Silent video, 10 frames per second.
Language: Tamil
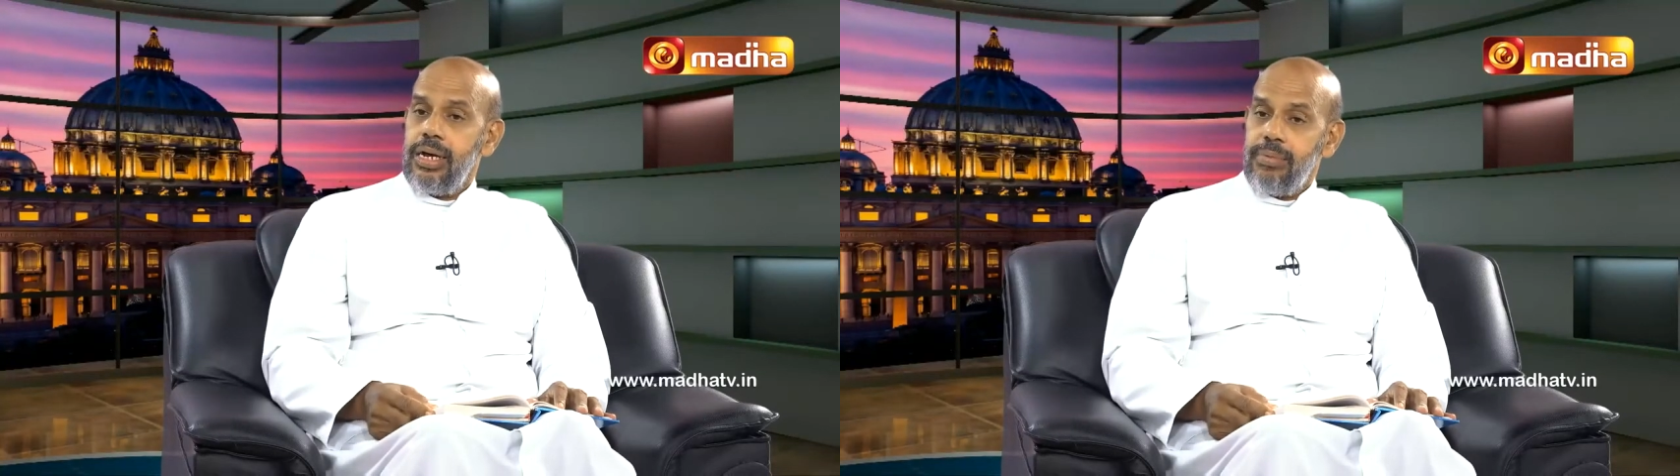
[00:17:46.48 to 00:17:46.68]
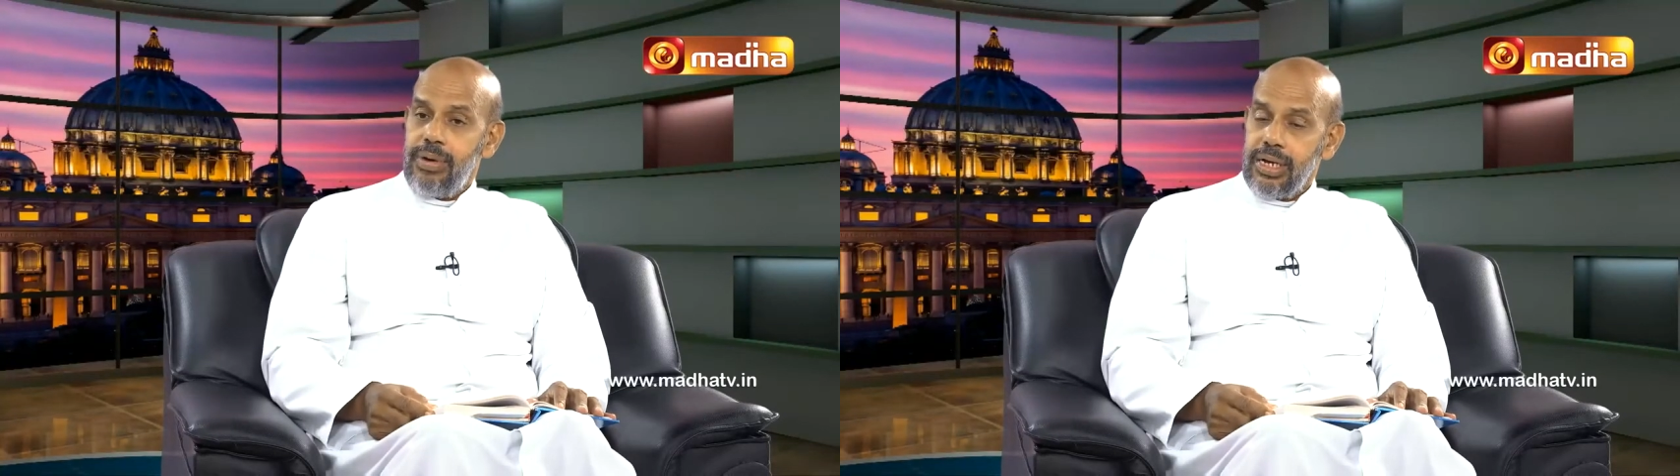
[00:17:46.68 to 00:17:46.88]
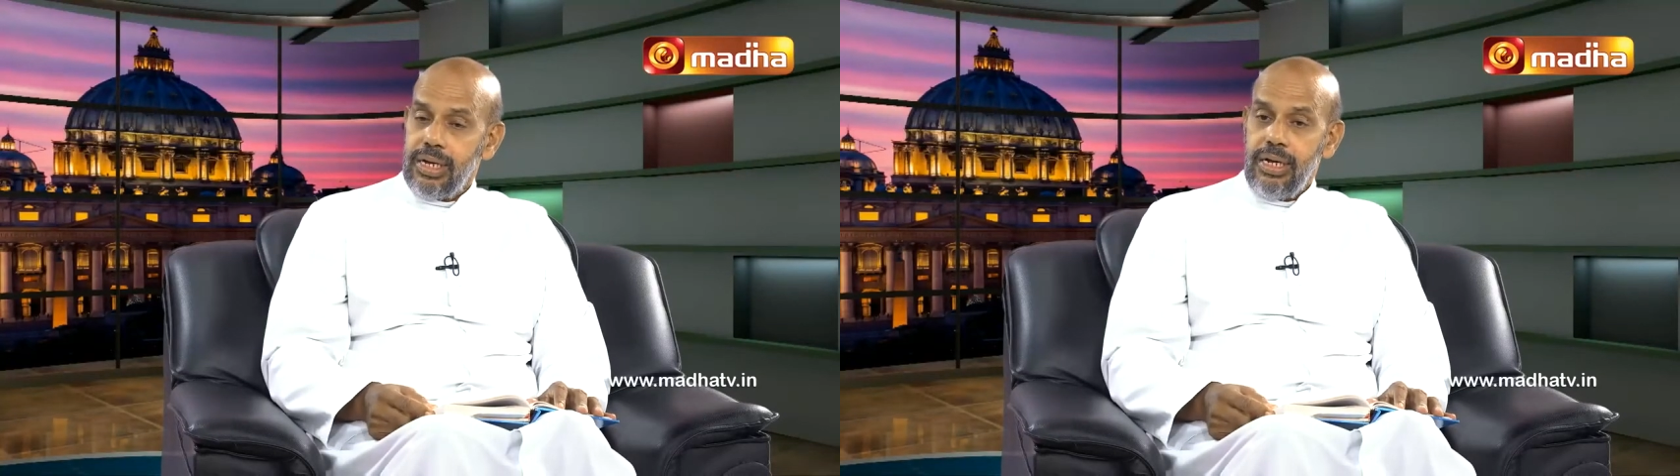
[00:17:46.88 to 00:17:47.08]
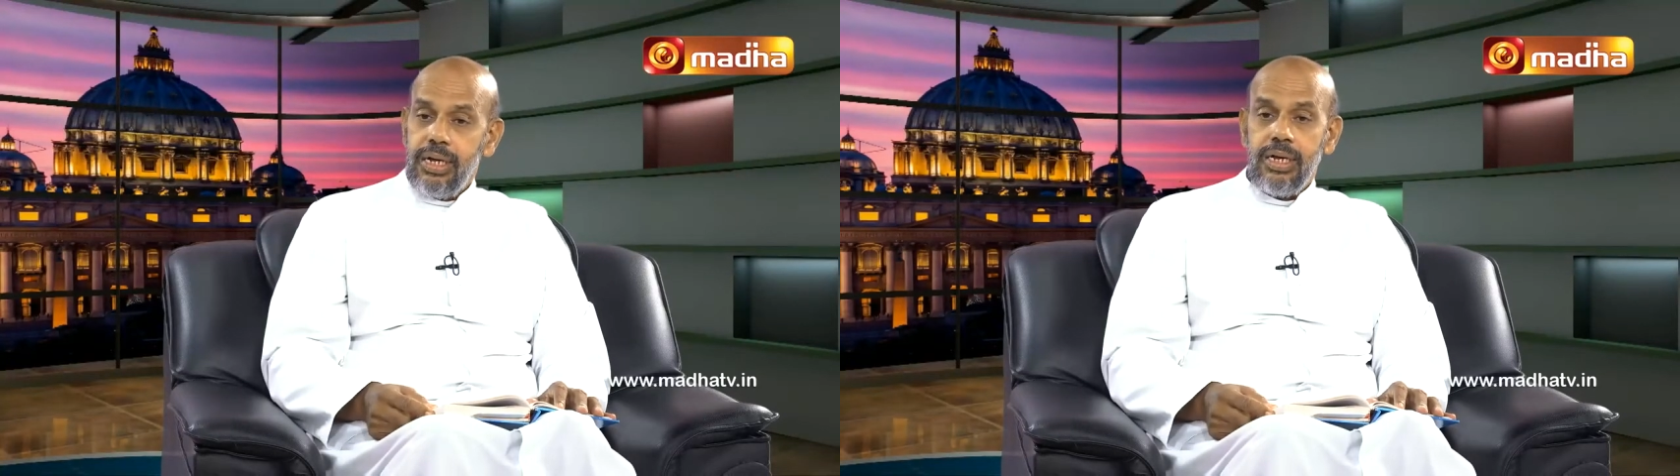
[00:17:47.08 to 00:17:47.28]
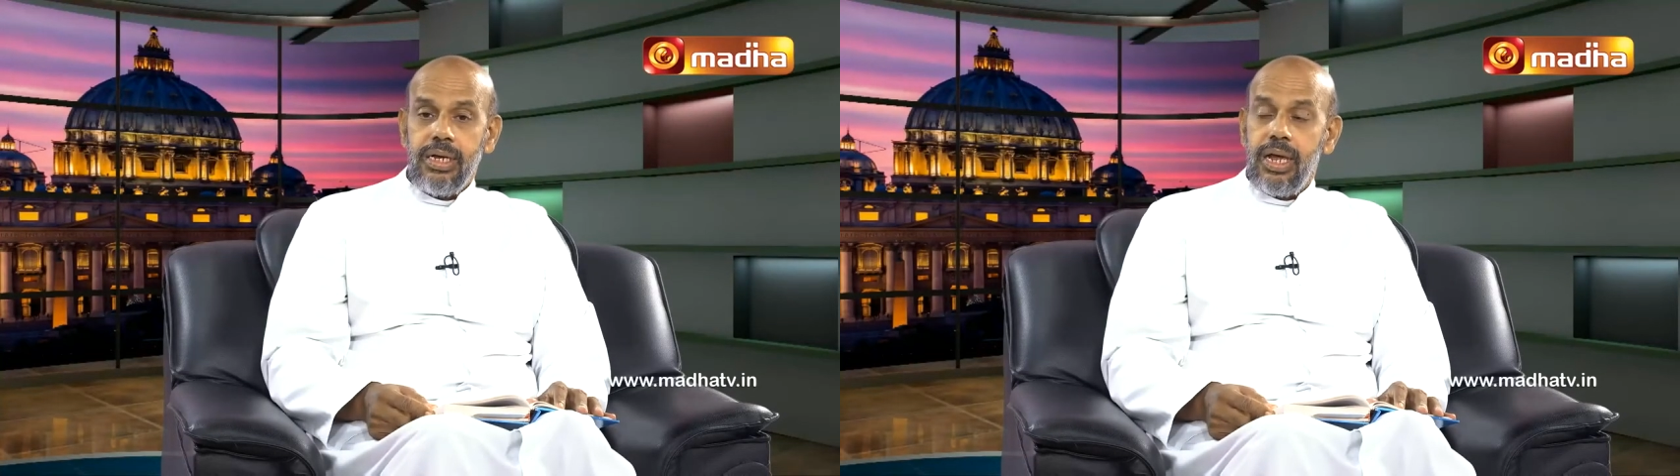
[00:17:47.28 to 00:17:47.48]
நமக்கு
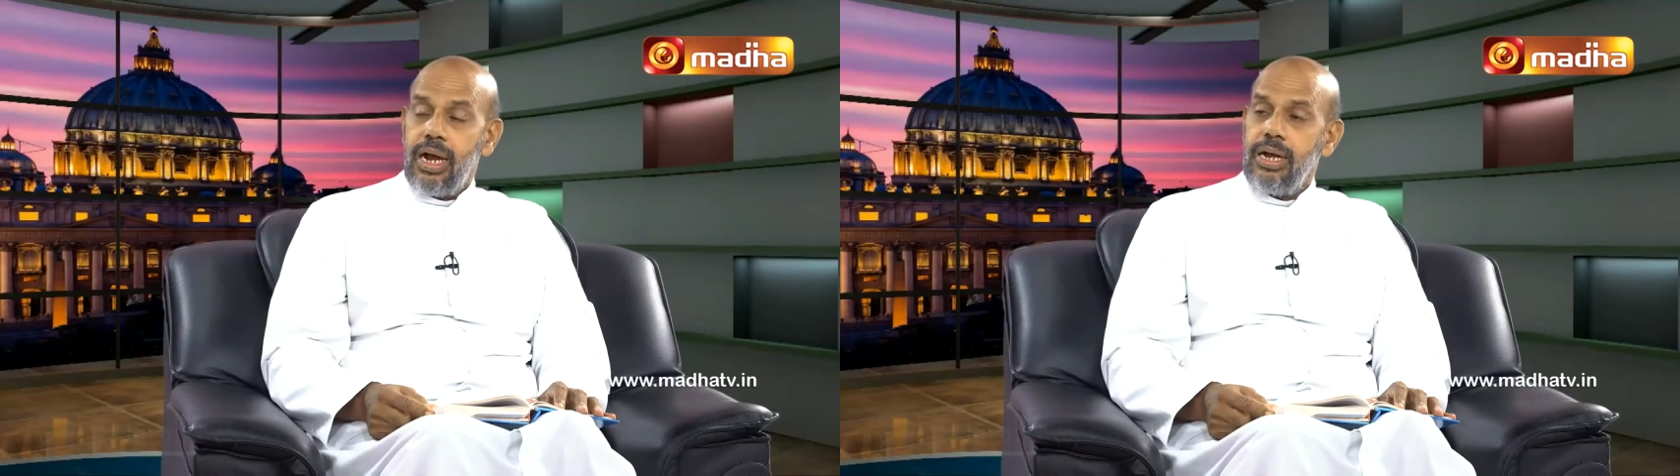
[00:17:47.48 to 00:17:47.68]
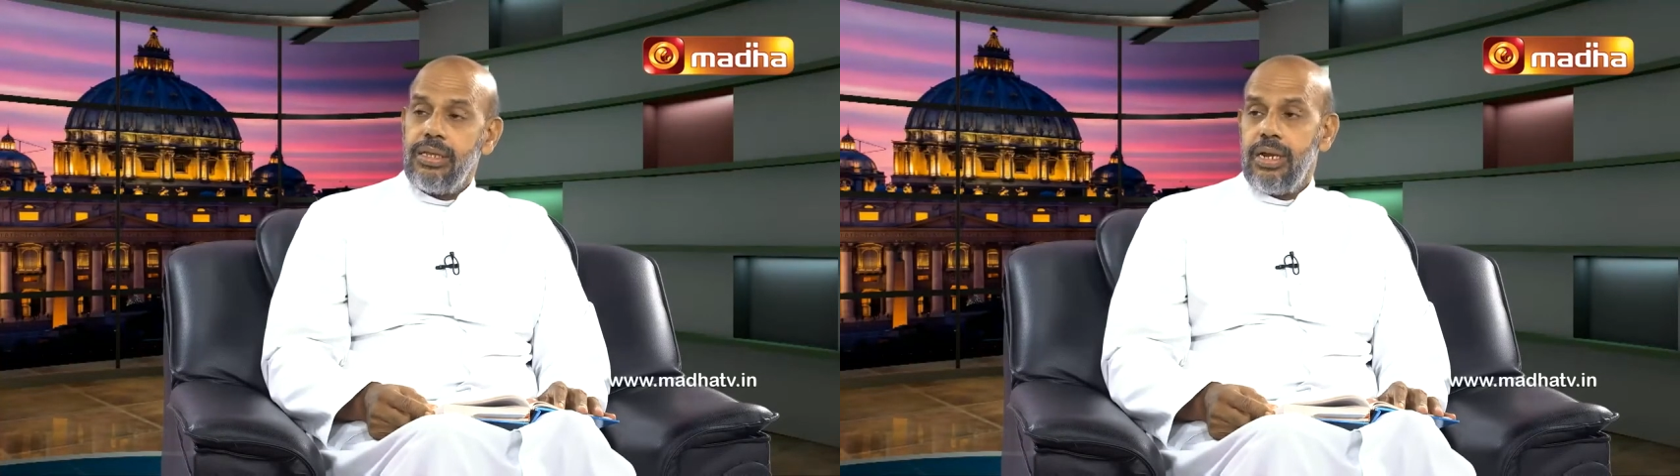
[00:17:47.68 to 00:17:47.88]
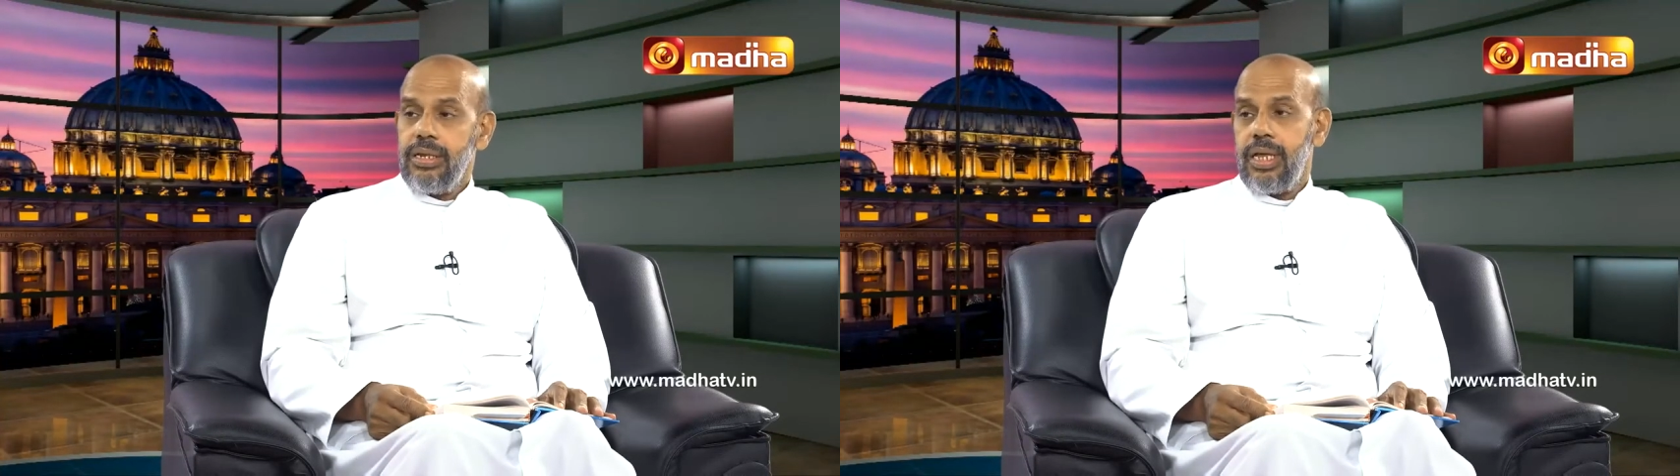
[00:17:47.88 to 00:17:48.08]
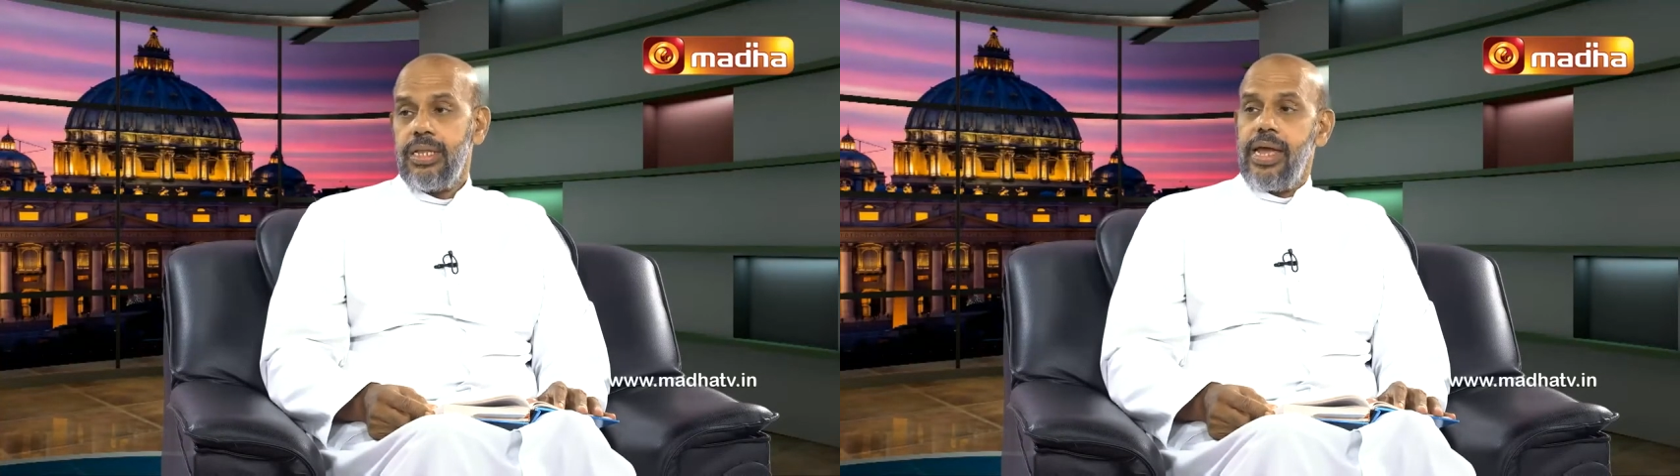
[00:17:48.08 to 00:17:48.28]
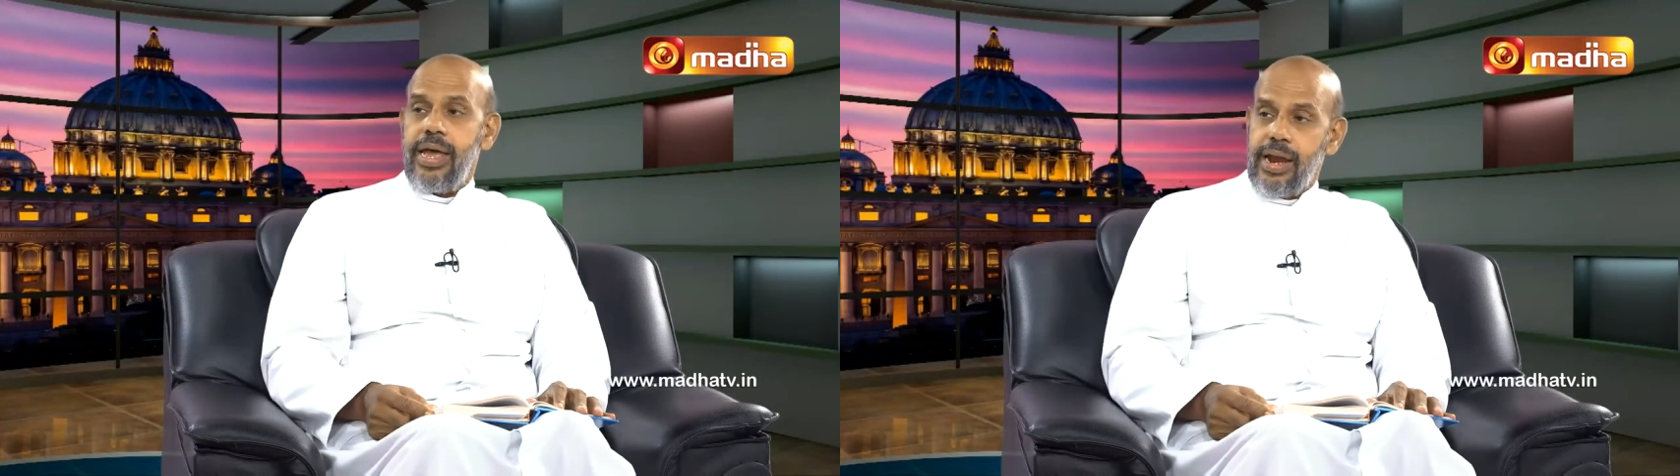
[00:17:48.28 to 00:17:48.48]
இரண்டு
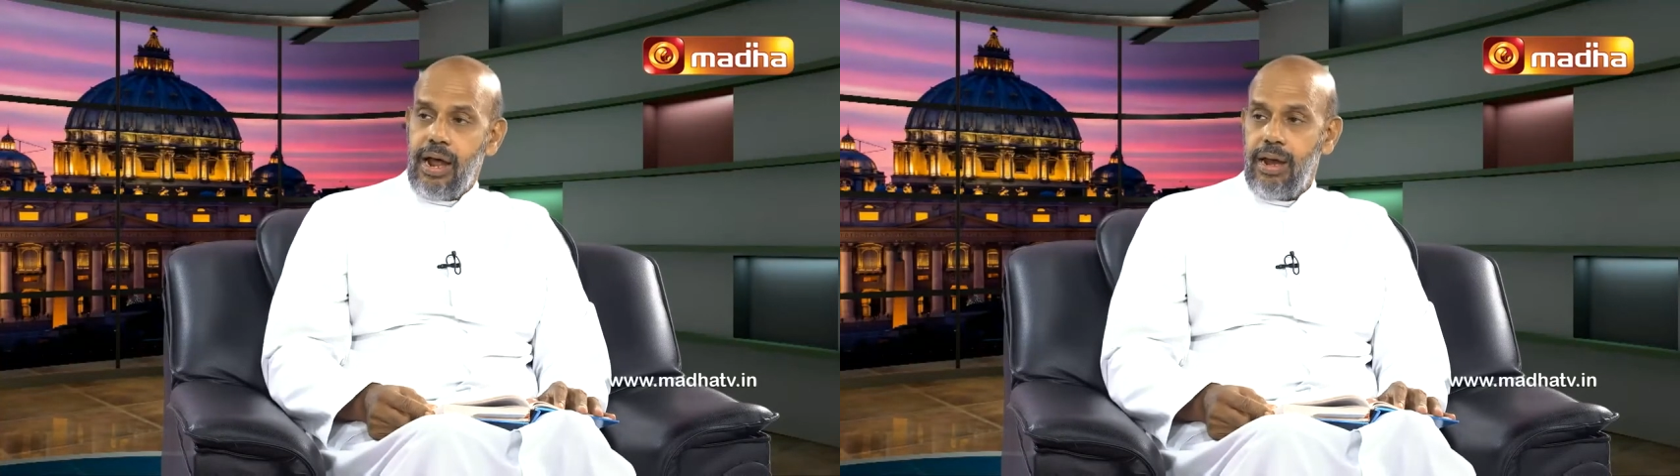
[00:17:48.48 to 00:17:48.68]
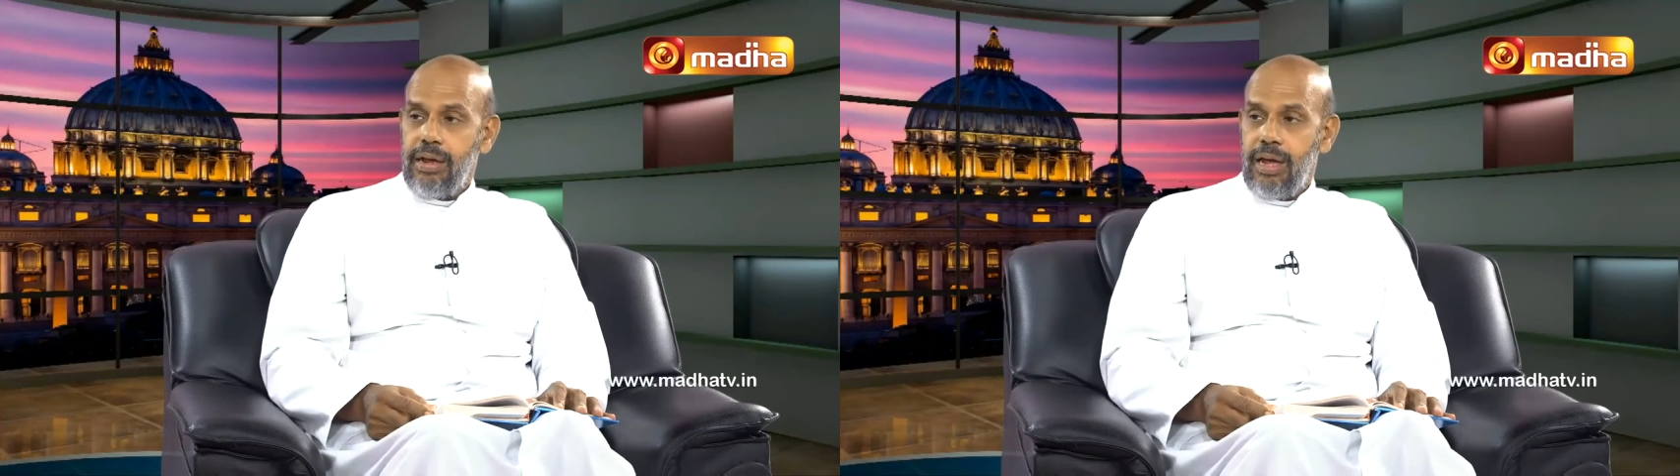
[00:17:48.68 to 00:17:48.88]
திருத்தந்தையரால்